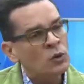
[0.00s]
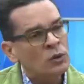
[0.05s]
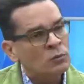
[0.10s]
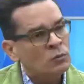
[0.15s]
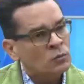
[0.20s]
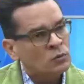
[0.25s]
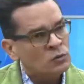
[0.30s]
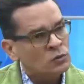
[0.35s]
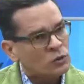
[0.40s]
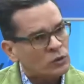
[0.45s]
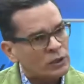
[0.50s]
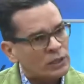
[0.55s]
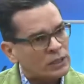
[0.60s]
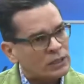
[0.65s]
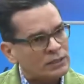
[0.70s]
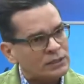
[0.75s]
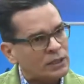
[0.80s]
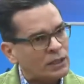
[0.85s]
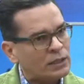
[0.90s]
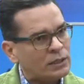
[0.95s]
el mundo
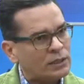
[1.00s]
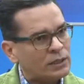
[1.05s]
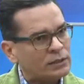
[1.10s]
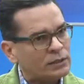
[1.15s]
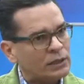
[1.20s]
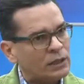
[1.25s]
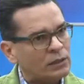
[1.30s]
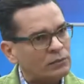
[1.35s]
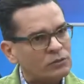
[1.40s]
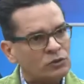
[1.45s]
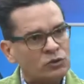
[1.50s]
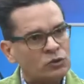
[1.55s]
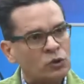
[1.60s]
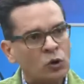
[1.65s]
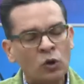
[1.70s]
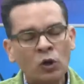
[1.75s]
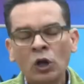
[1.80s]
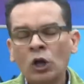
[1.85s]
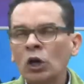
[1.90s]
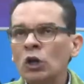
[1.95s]
quiere salir en
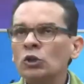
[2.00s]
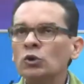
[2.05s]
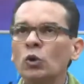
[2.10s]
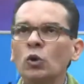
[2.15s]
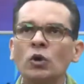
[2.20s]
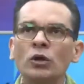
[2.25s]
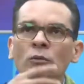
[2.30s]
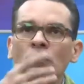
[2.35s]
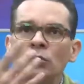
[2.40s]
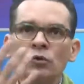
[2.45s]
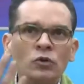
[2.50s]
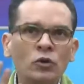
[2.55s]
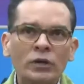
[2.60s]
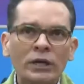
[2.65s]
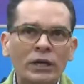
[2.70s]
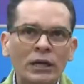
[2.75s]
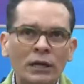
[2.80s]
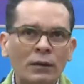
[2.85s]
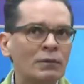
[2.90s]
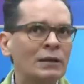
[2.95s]
televisión, todo el mundo
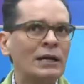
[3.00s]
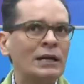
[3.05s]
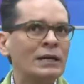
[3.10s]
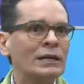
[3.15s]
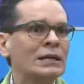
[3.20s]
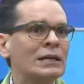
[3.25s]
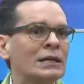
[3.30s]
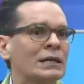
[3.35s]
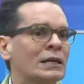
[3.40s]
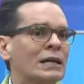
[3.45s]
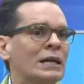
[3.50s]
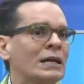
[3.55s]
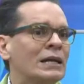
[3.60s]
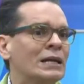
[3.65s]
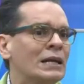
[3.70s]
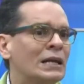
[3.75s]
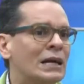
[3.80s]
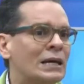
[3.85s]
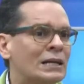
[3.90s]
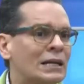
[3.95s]
quiere hablar
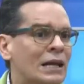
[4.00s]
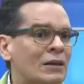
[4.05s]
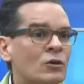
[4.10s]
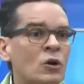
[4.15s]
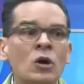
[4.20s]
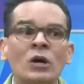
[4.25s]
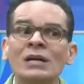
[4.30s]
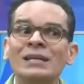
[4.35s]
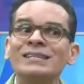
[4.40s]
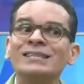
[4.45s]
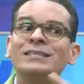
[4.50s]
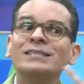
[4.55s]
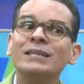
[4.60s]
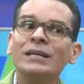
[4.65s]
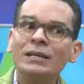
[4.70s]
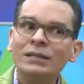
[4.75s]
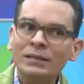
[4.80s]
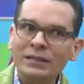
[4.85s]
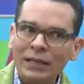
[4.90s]
en, la radio, sin